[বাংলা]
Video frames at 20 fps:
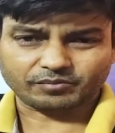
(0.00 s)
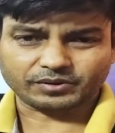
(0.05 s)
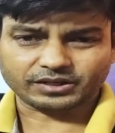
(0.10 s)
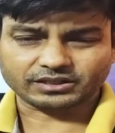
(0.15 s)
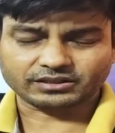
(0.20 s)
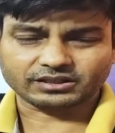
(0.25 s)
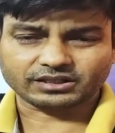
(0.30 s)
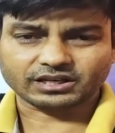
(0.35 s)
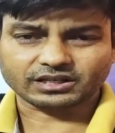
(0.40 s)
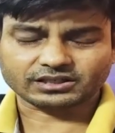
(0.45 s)

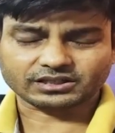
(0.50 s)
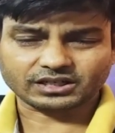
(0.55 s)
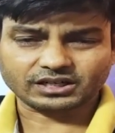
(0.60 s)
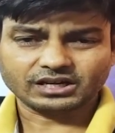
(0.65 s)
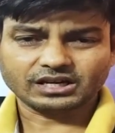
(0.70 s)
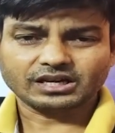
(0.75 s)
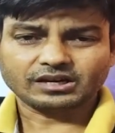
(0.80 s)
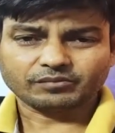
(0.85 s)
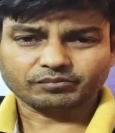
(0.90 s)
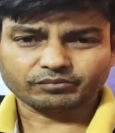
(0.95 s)
সামনের দিকে এসে
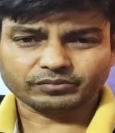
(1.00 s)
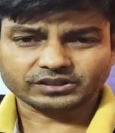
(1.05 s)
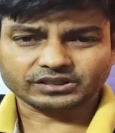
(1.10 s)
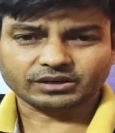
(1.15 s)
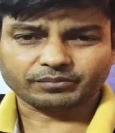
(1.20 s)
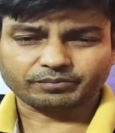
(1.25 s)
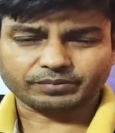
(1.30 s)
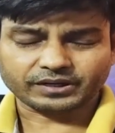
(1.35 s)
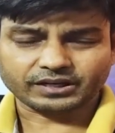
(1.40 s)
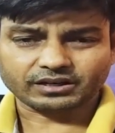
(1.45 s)

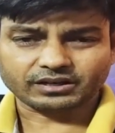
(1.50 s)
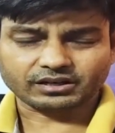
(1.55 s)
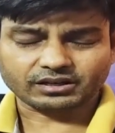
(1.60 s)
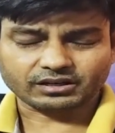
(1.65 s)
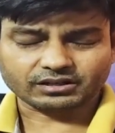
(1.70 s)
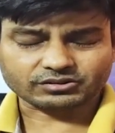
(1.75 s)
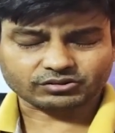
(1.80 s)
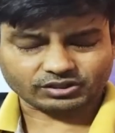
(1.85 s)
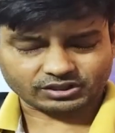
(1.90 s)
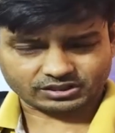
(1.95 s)
বিজেপি
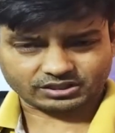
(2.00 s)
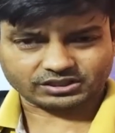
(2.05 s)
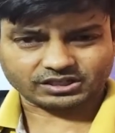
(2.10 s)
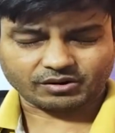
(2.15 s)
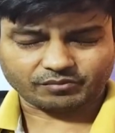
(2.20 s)
অনেকটা